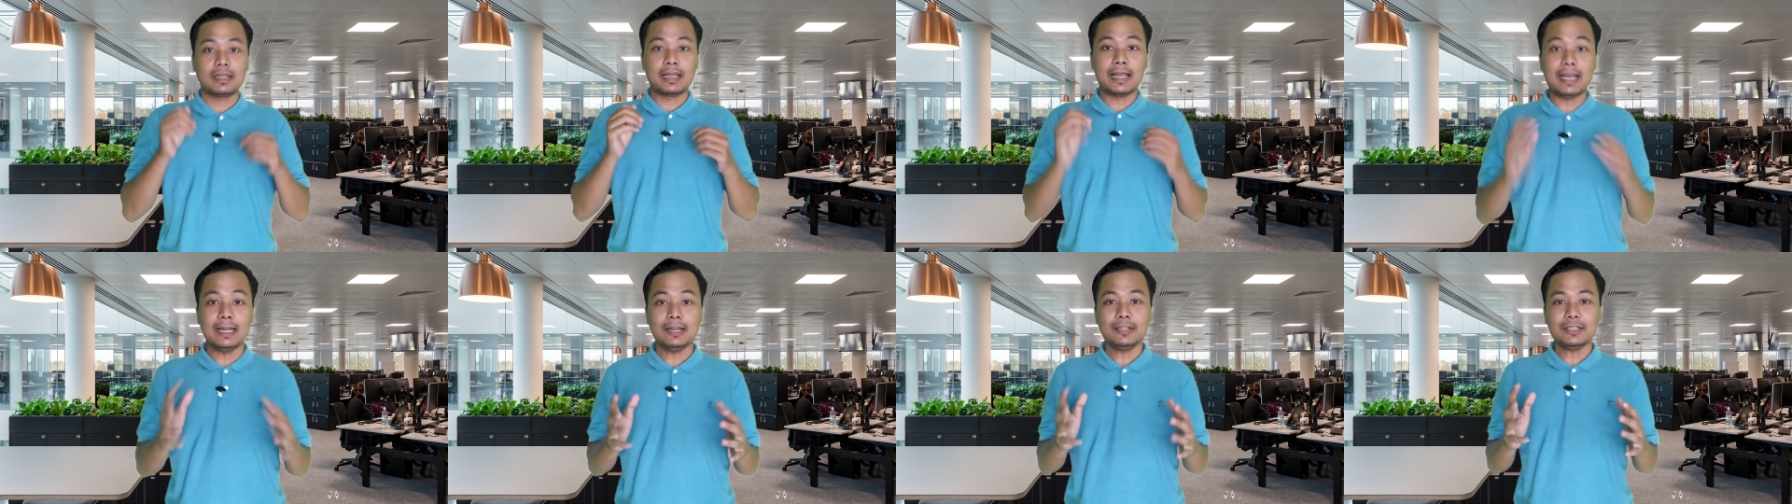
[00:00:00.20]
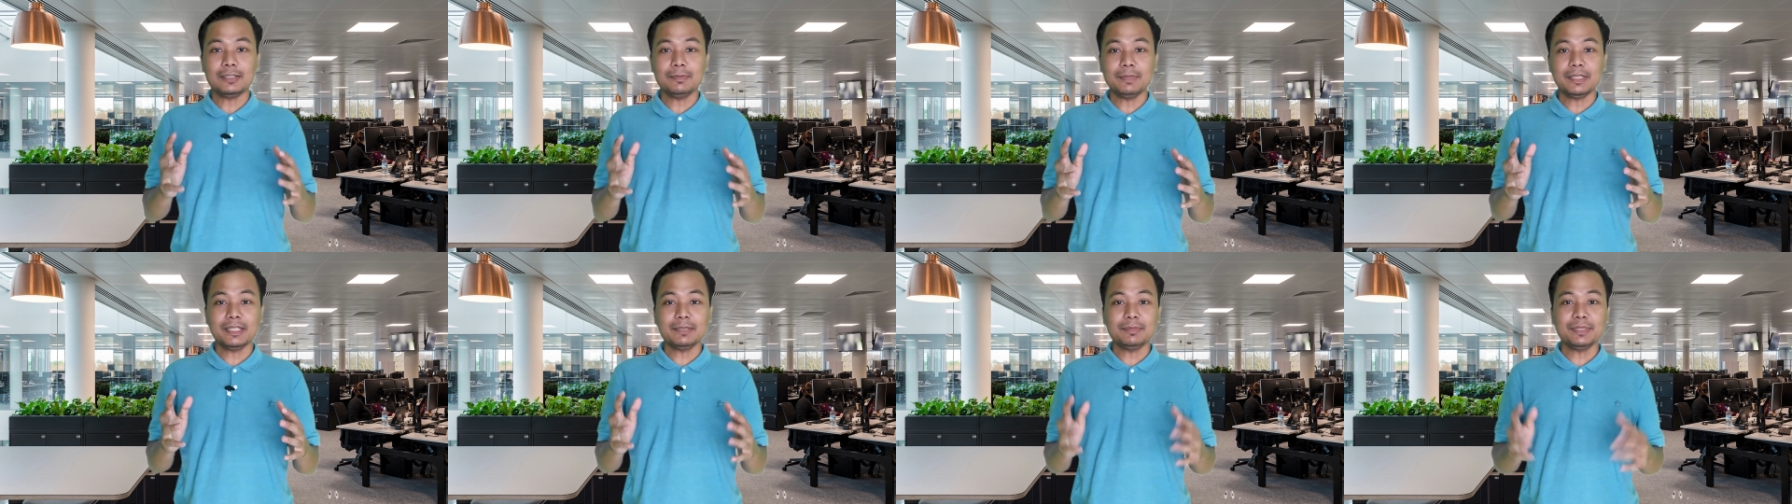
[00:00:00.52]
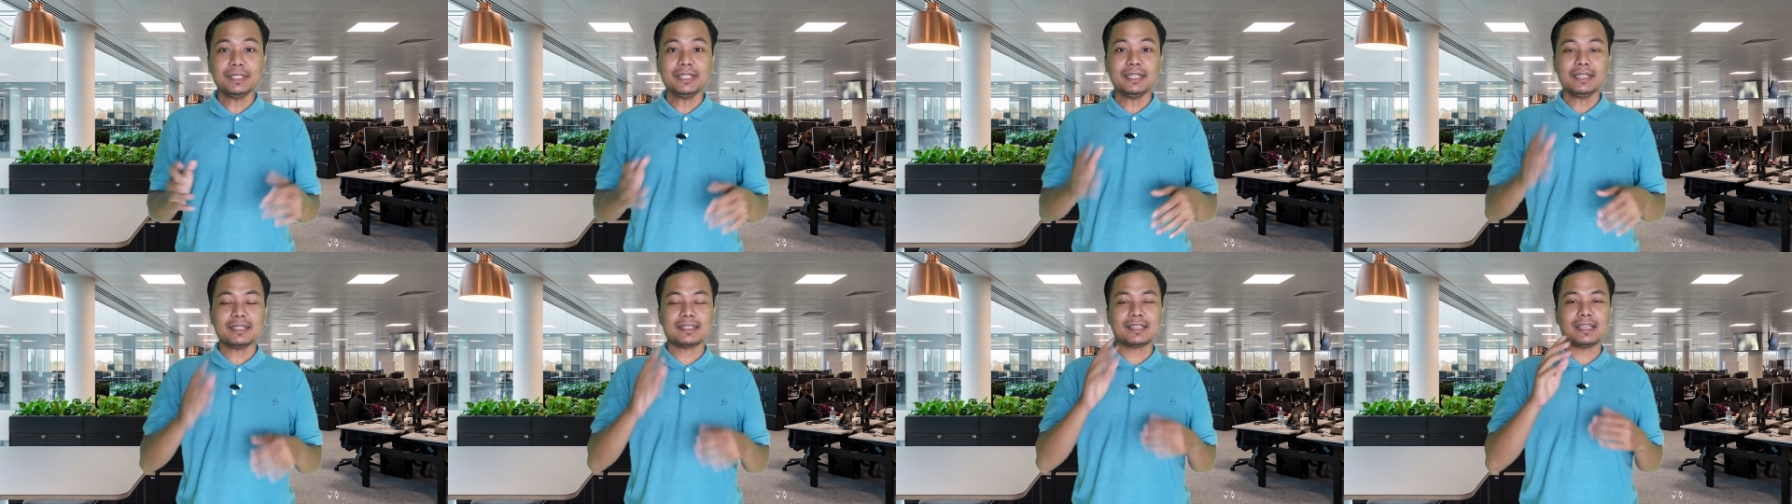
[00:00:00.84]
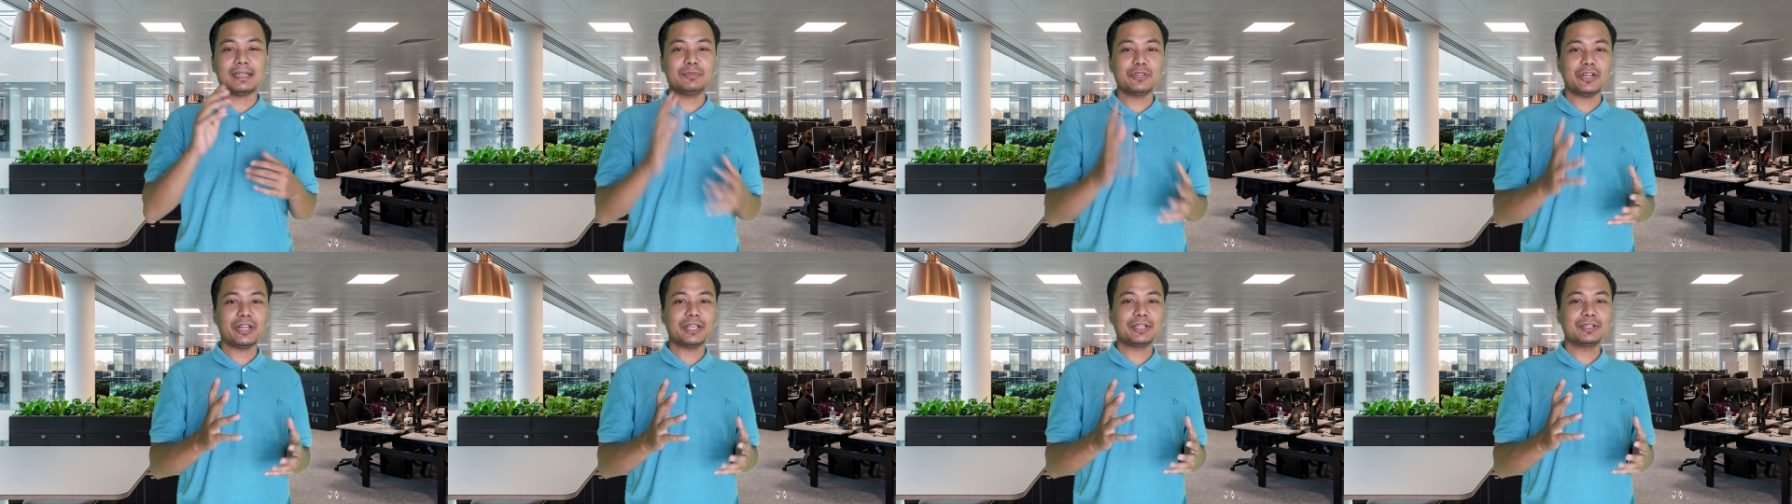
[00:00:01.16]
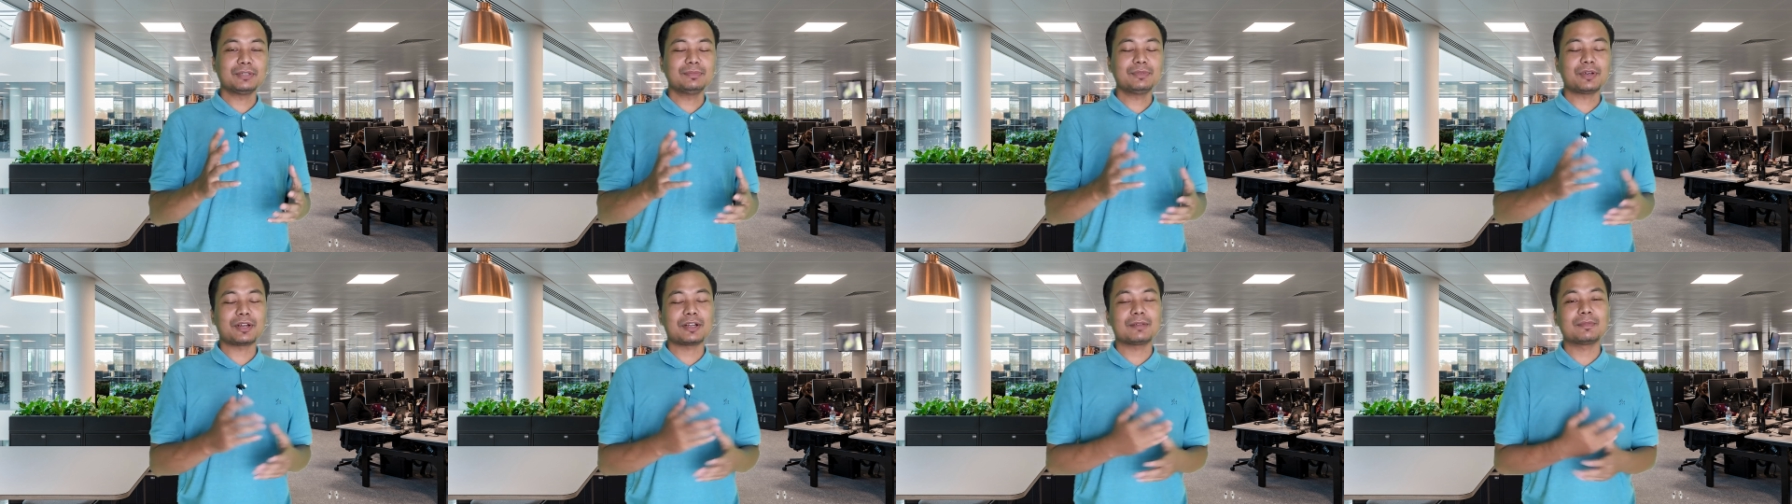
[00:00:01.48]
Halo teman-teman,
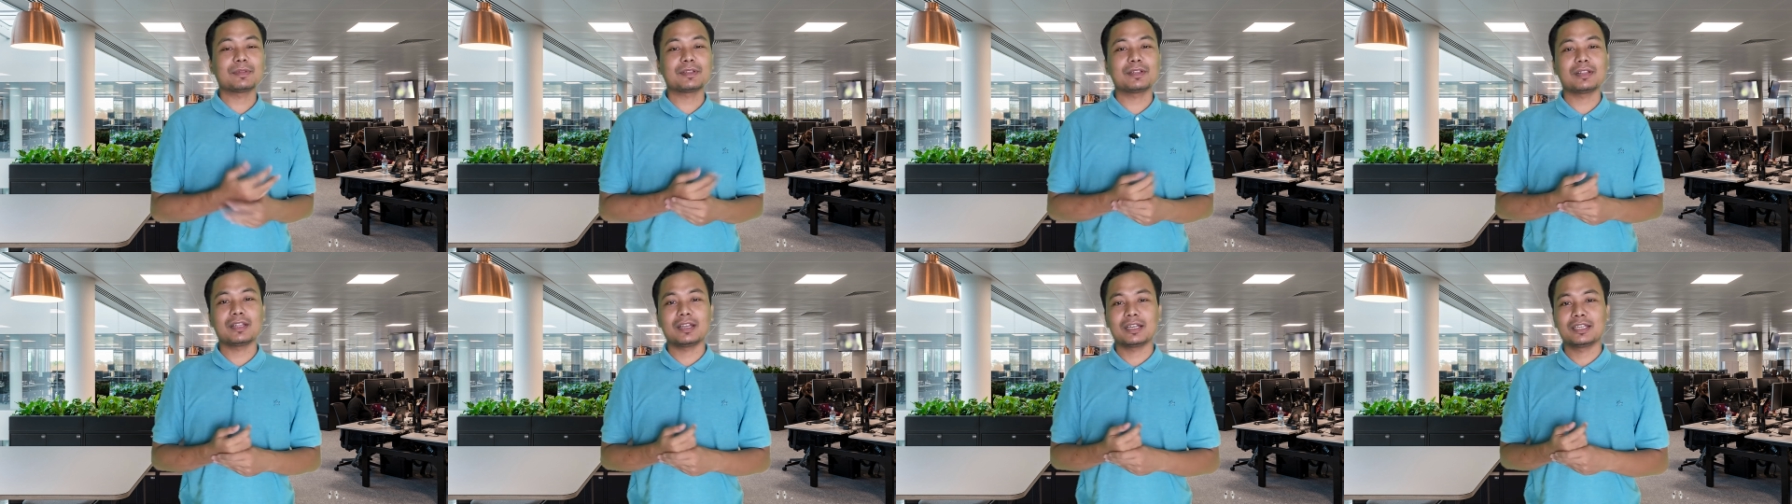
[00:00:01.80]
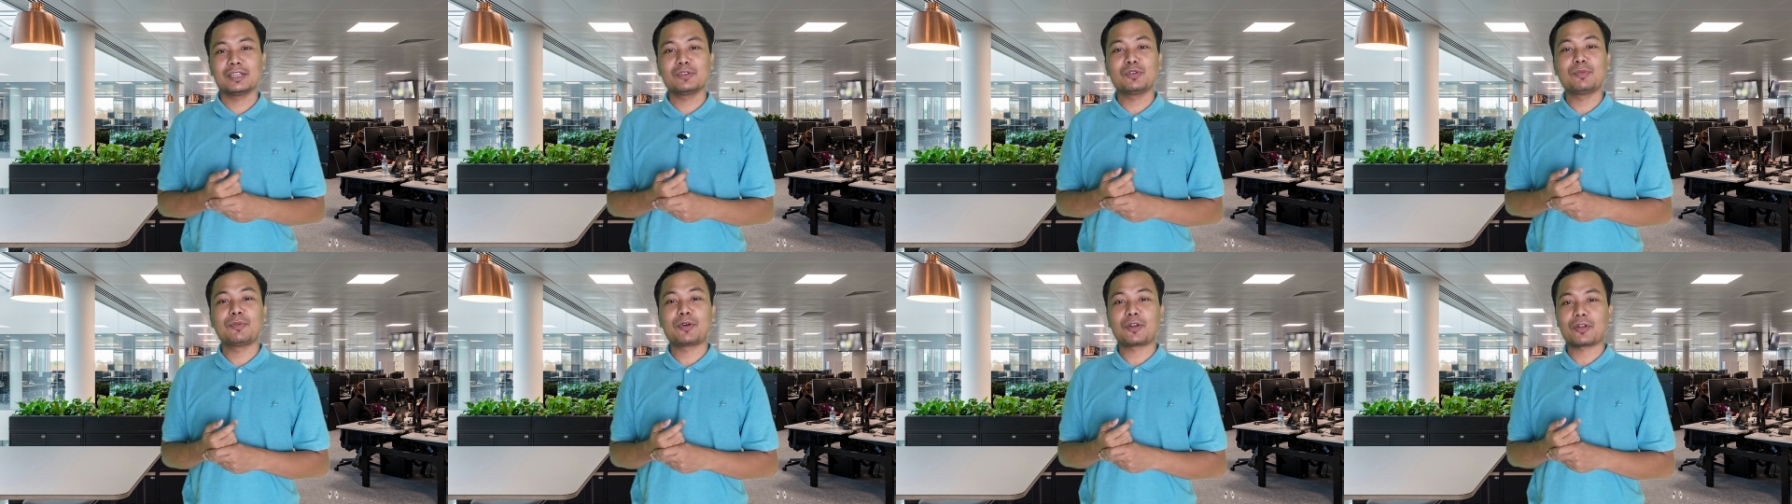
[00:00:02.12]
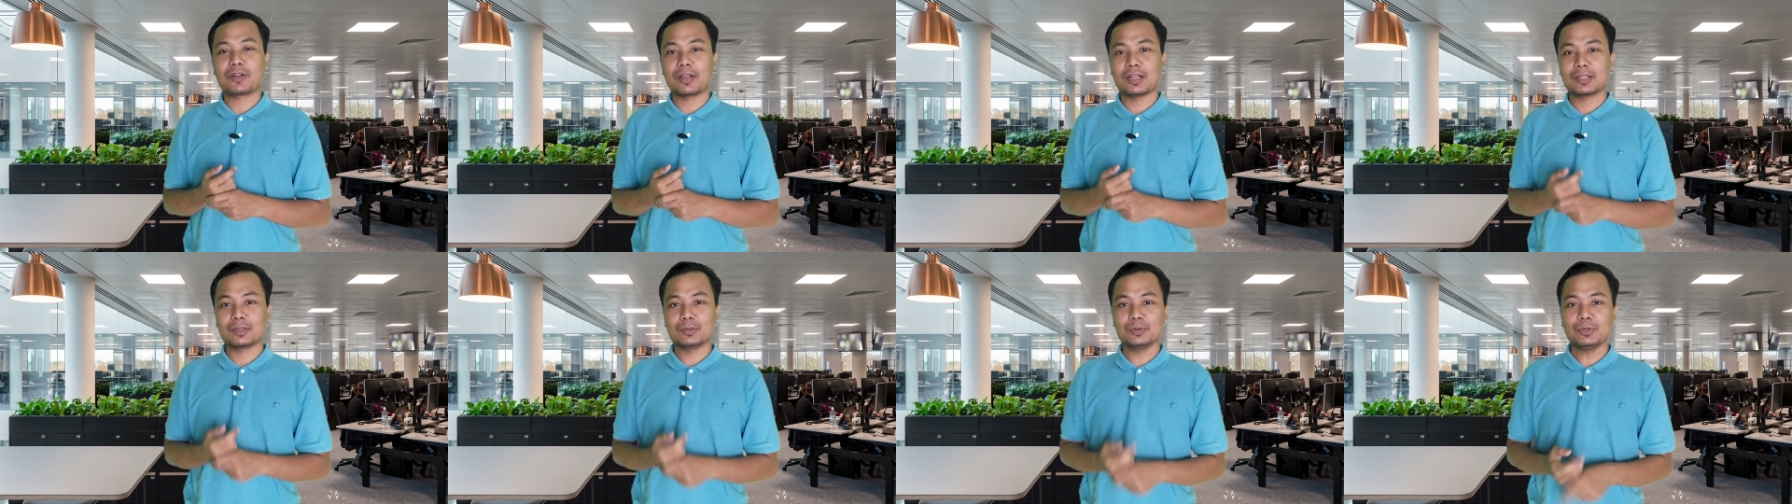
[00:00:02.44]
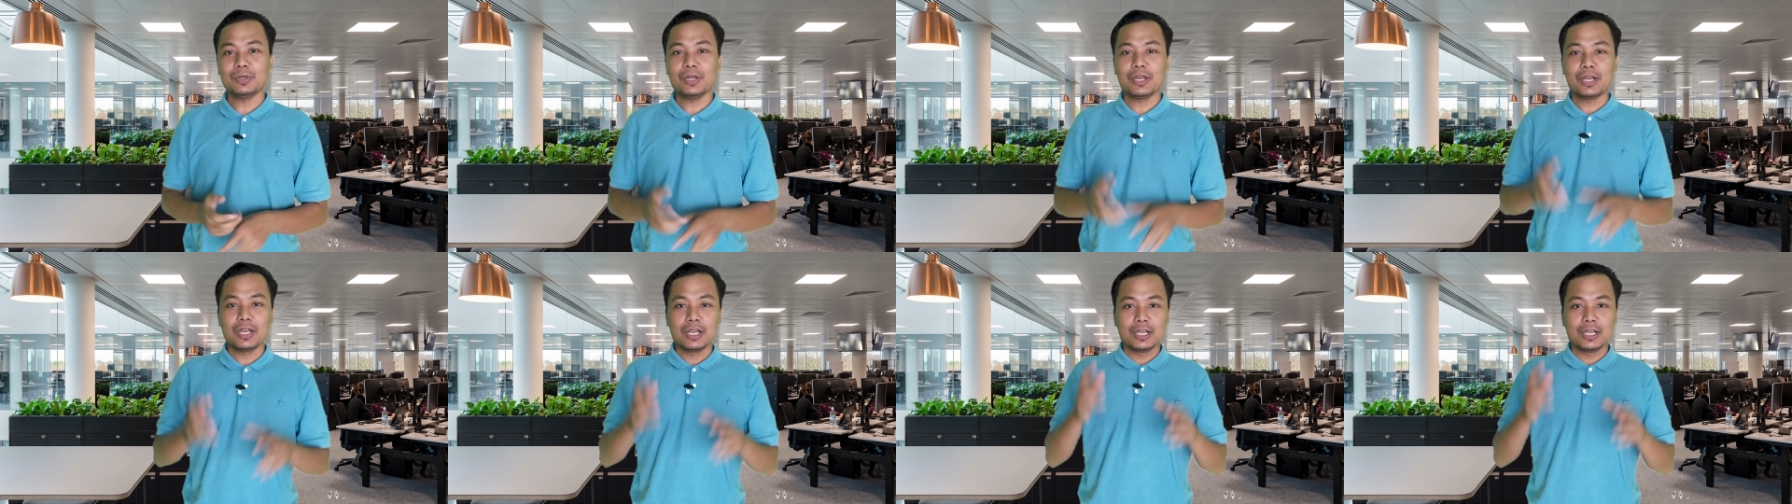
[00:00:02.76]
Assalamualaikum warahmatullahi wabarakatuh.